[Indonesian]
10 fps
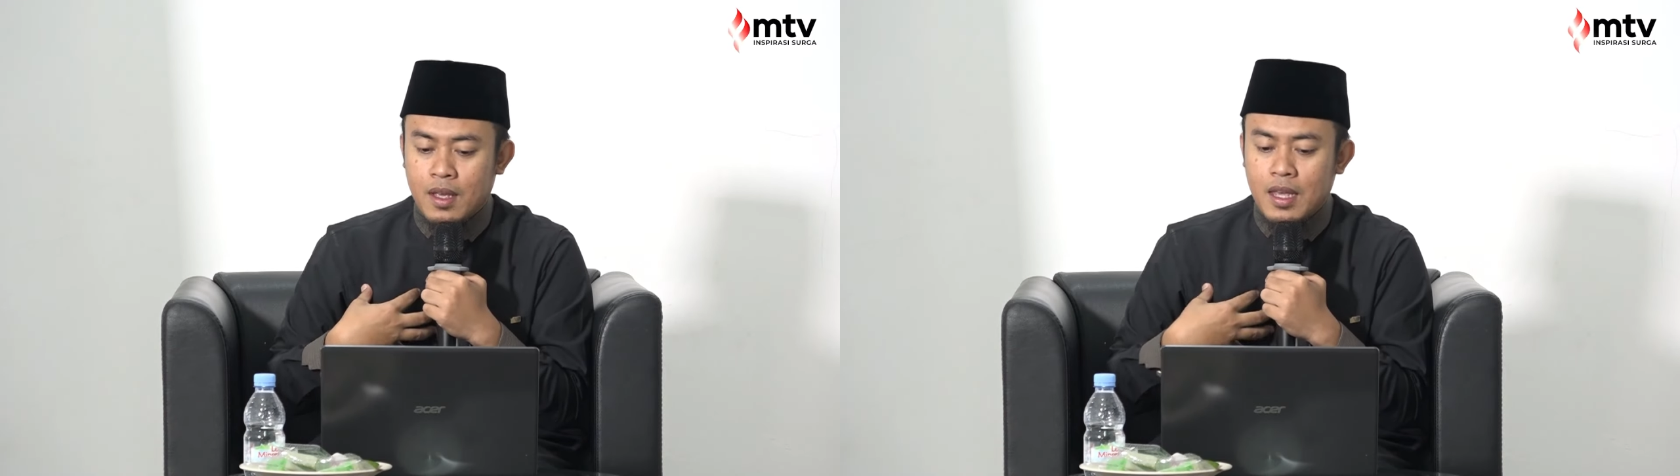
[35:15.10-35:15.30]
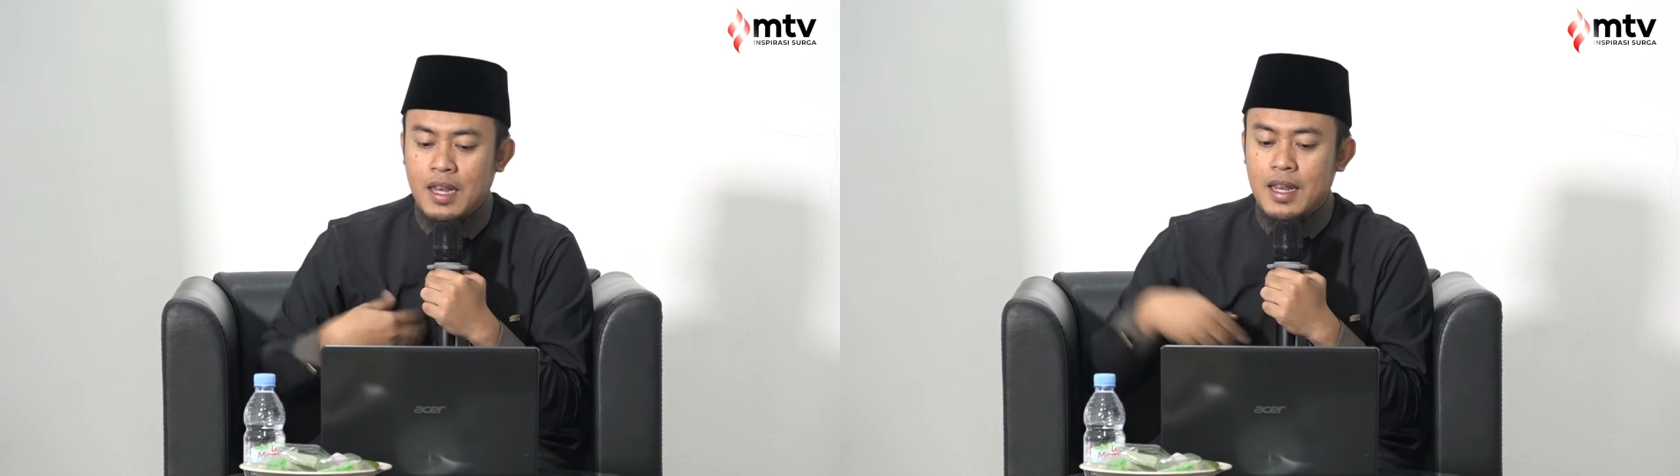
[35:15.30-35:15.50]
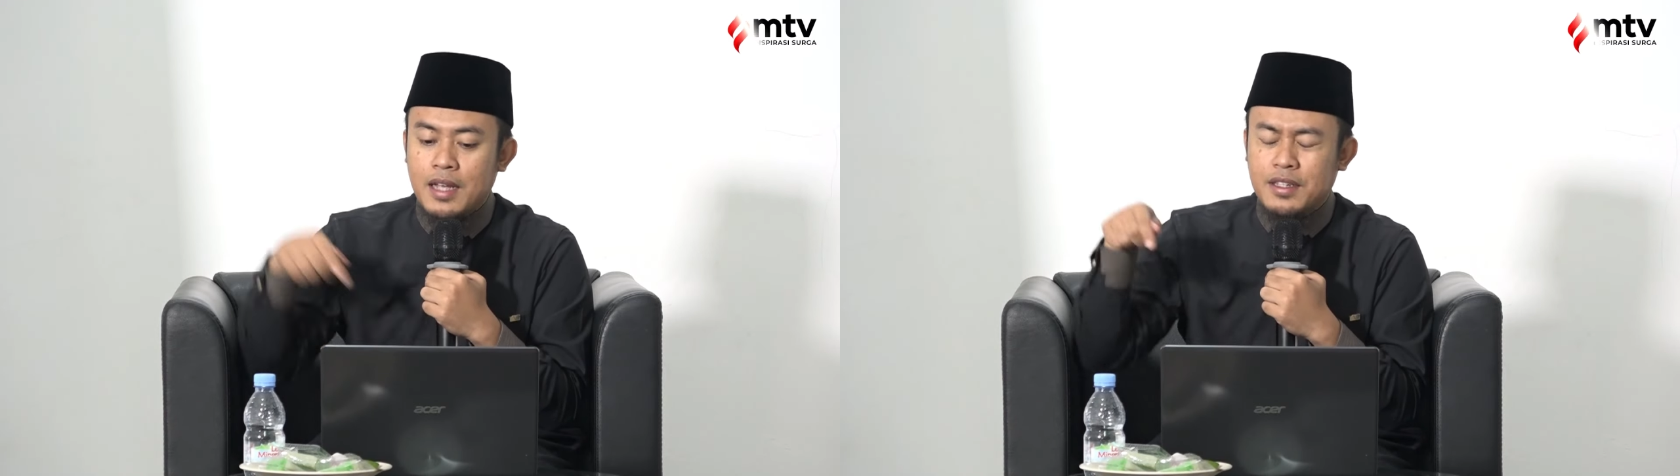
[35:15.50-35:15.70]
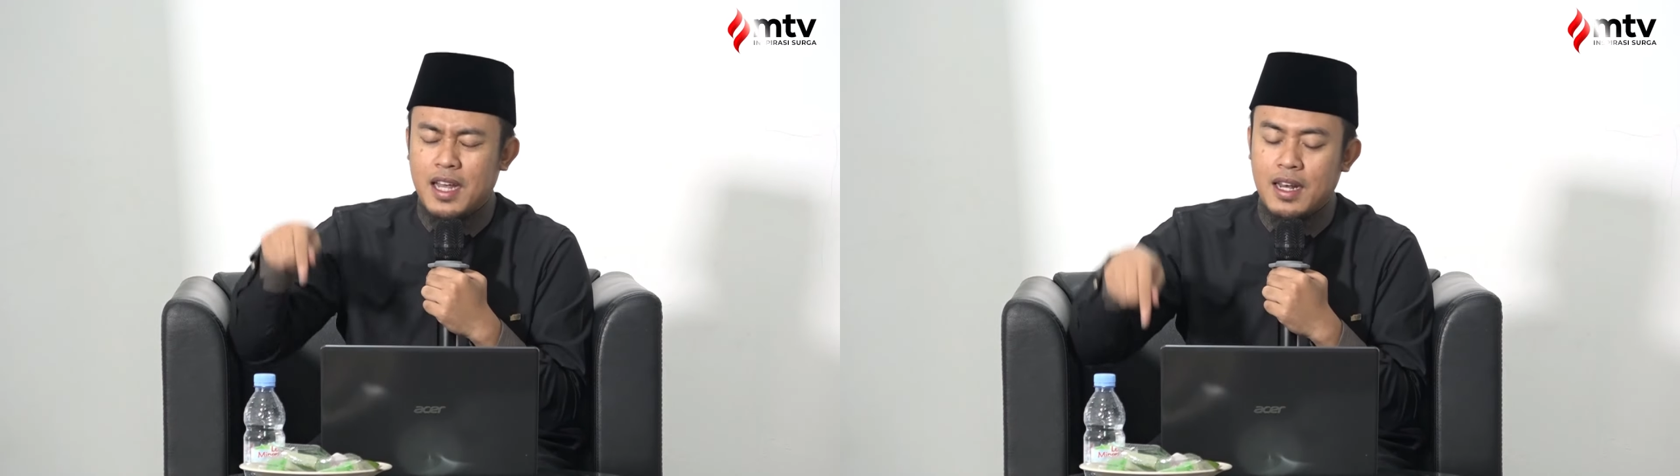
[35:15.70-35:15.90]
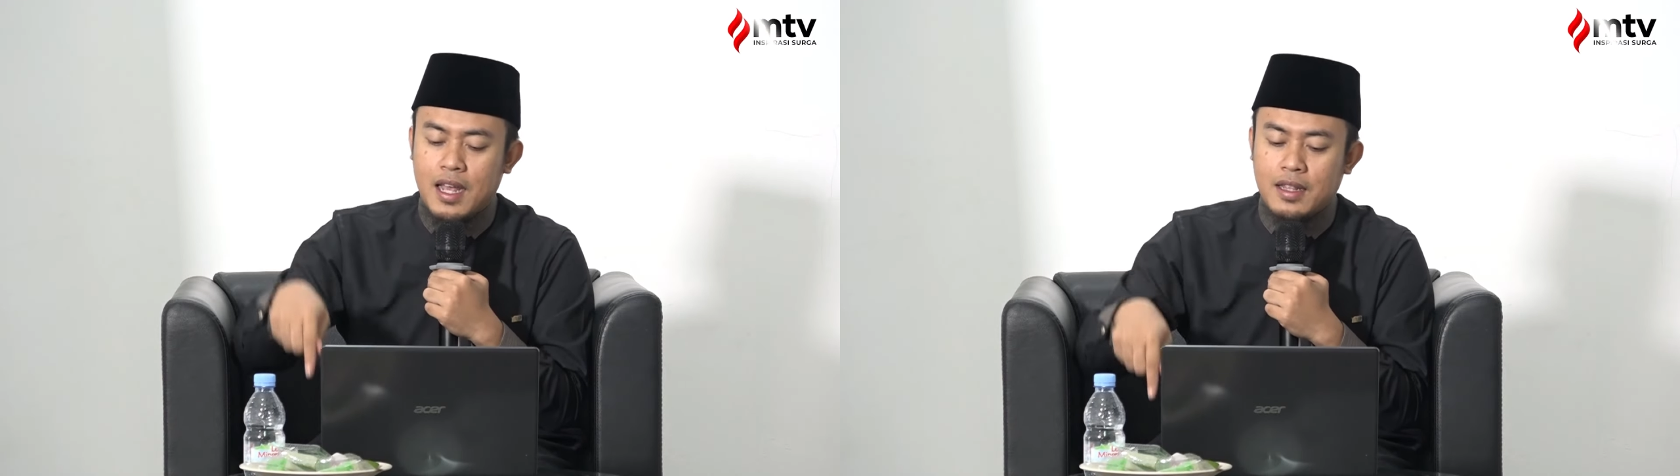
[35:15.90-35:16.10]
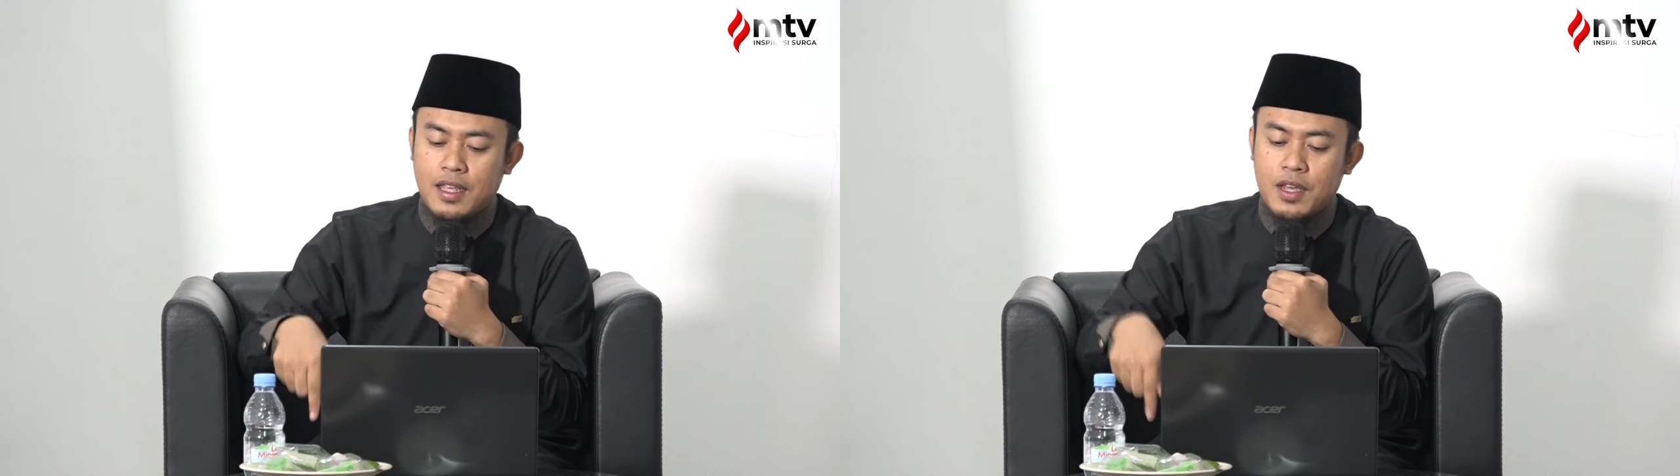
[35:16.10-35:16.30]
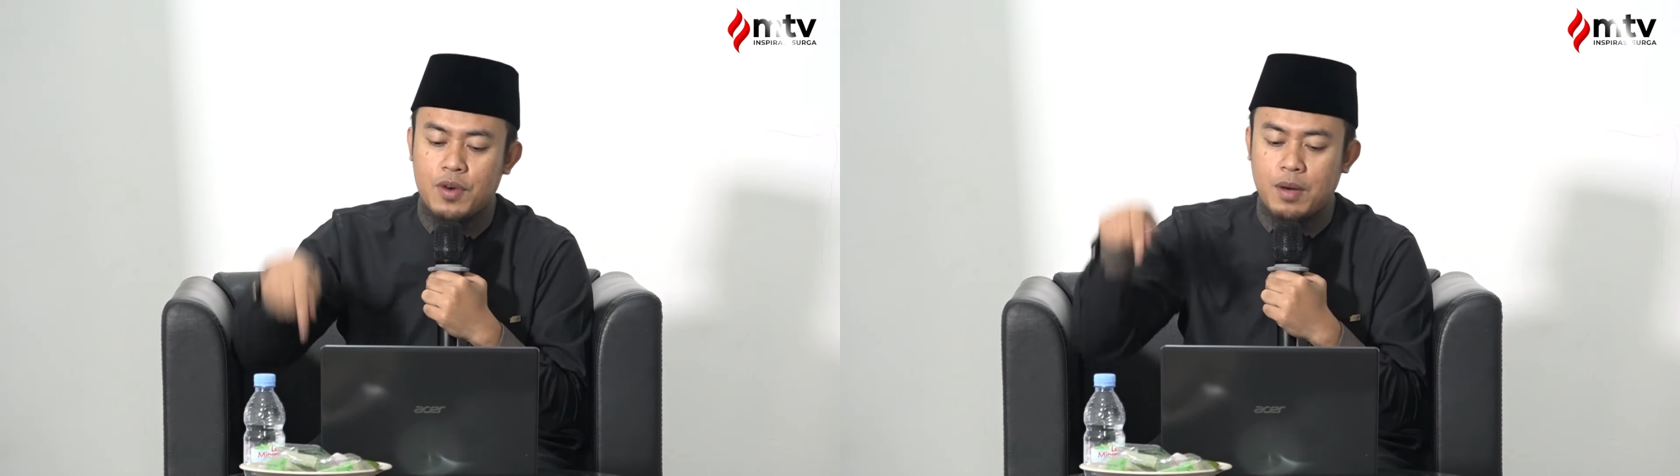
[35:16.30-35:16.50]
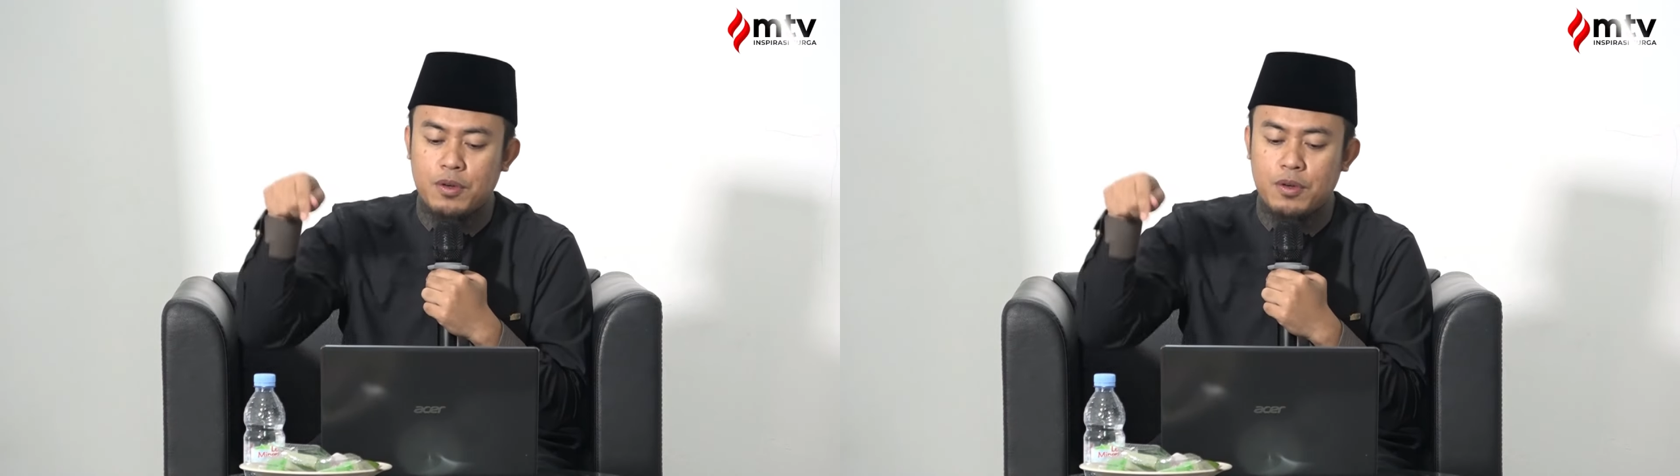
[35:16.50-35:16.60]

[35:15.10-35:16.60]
Inna jannati wa